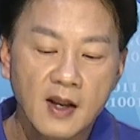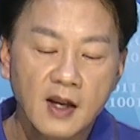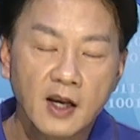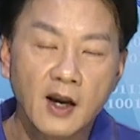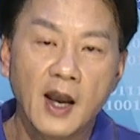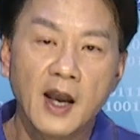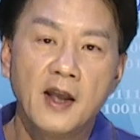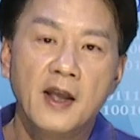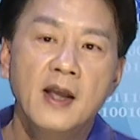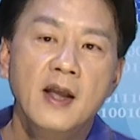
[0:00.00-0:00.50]

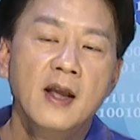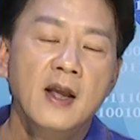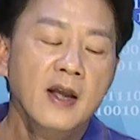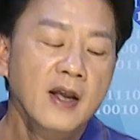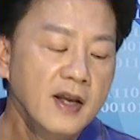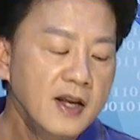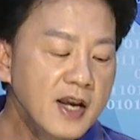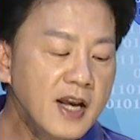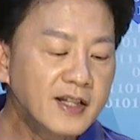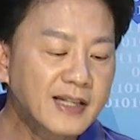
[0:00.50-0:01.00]
各位，
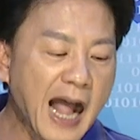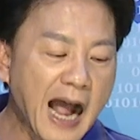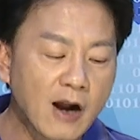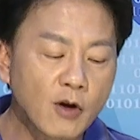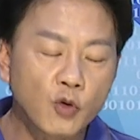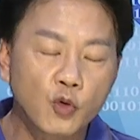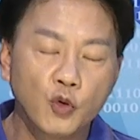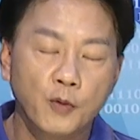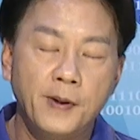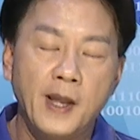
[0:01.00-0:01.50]
一
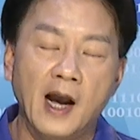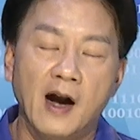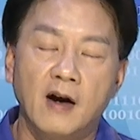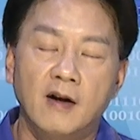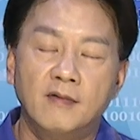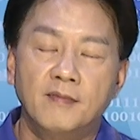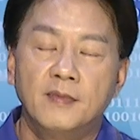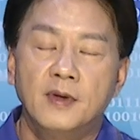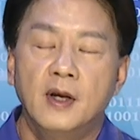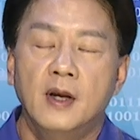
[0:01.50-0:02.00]
档股
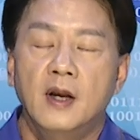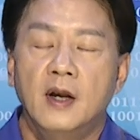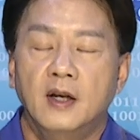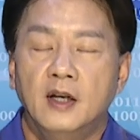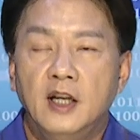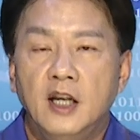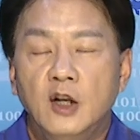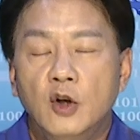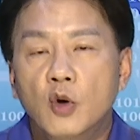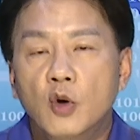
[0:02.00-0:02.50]
票
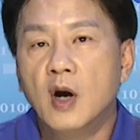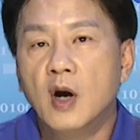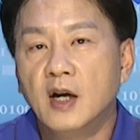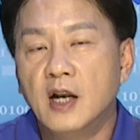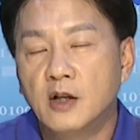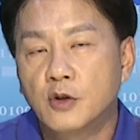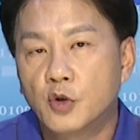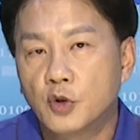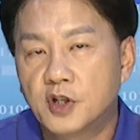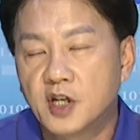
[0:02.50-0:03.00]
你何
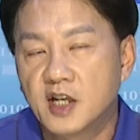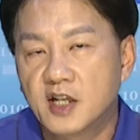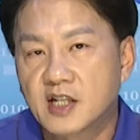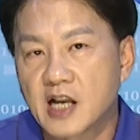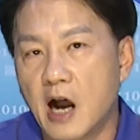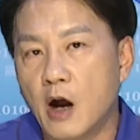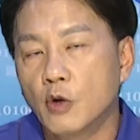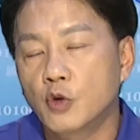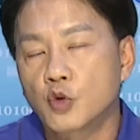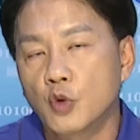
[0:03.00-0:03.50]
的去去
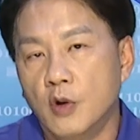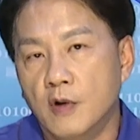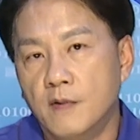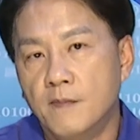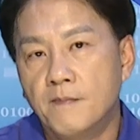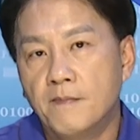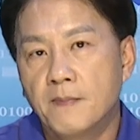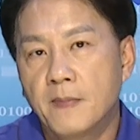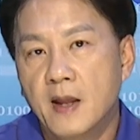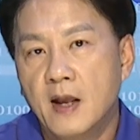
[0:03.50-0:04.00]
操作？
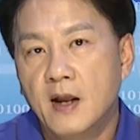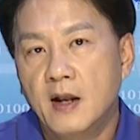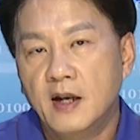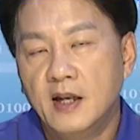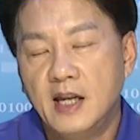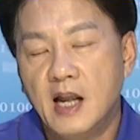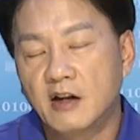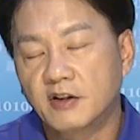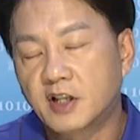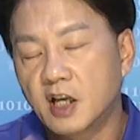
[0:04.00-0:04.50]

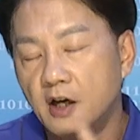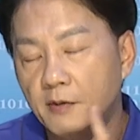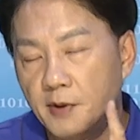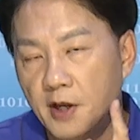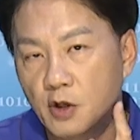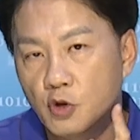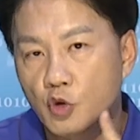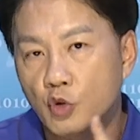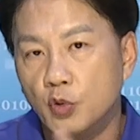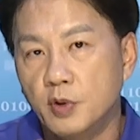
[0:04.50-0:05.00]
你要特
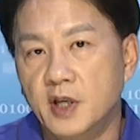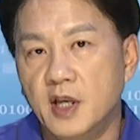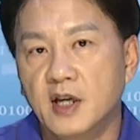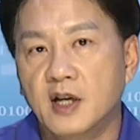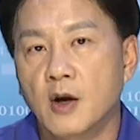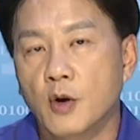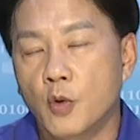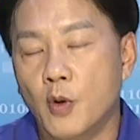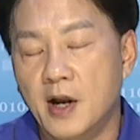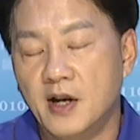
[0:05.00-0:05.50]
别注意一
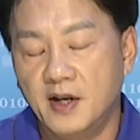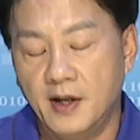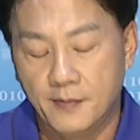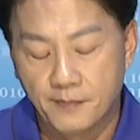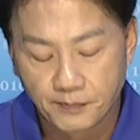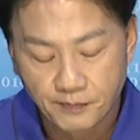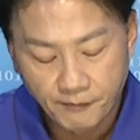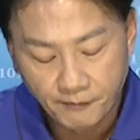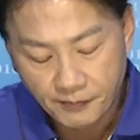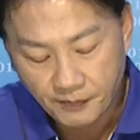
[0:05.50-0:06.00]
个观念，
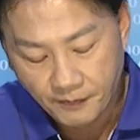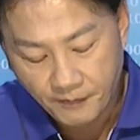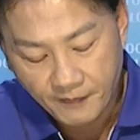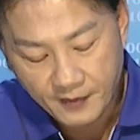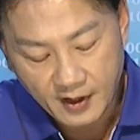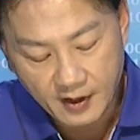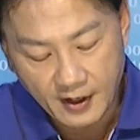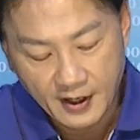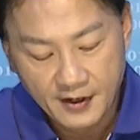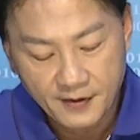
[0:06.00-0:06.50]

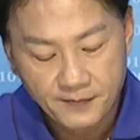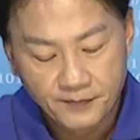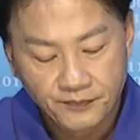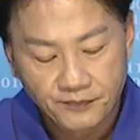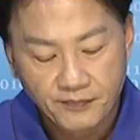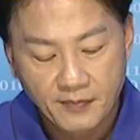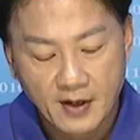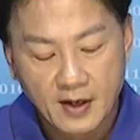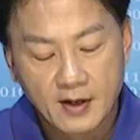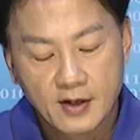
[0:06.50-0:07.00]
各位，
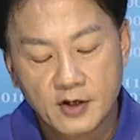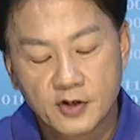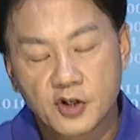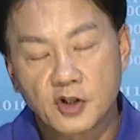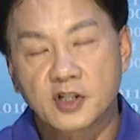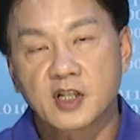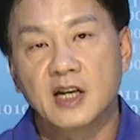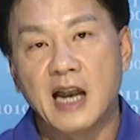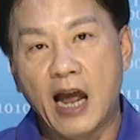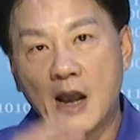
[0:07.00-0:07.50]

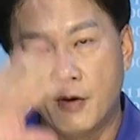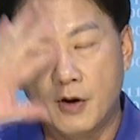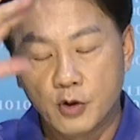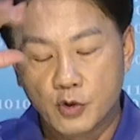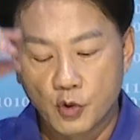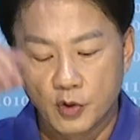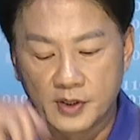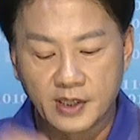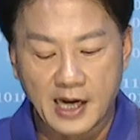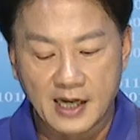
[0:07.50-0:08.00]
就是来回
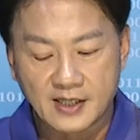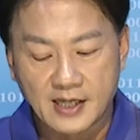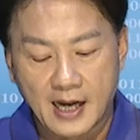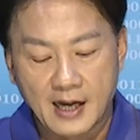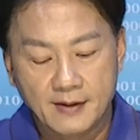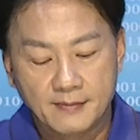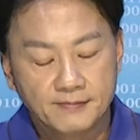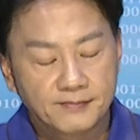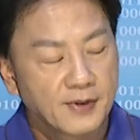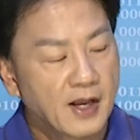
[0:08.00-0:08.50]
做价
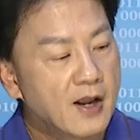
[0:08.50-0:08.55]
差。